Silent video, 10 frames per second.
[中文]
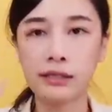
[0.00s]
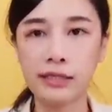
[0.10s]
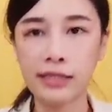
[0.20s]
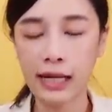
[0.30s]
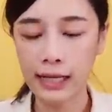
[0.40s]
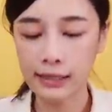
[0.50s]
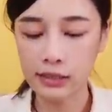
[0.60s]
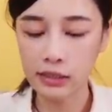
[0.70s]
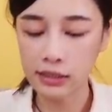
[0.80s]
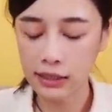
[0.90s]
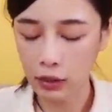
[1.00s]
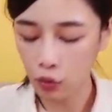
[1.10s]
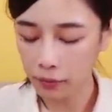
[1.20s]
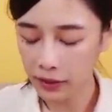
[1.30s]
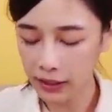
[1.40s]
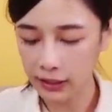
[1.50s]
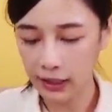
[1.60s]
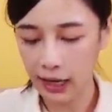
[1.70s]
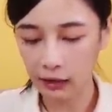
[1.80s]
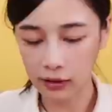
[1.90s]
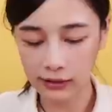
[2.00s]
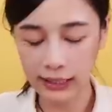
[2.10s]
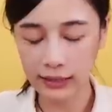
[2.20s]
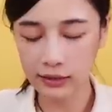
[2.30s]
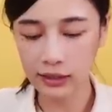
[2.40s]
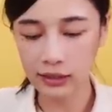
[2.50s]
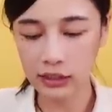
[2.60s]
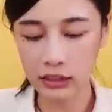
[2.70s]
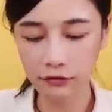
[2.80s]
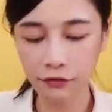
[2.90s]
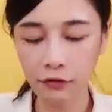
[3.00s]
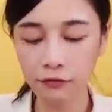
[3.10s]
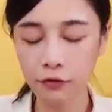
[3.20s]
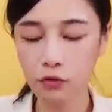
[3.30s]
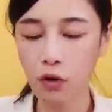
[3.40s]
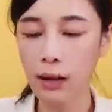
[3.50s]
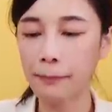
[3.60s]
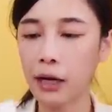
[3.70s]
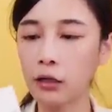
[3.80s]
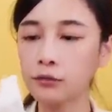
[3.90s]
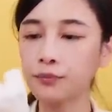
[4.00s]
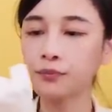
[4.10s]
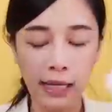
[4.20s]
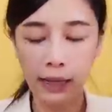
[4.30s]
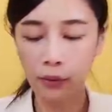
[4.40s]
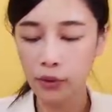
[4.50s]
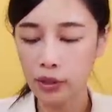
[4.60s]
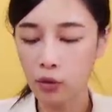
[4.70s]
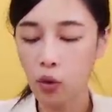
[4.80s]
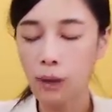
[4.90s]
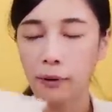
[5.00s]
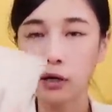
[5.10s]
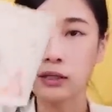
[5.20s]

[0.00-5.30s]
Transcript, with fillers: 接下来吃这个乌伯益的好了，它这个是丰富挂包，它会有一个挂包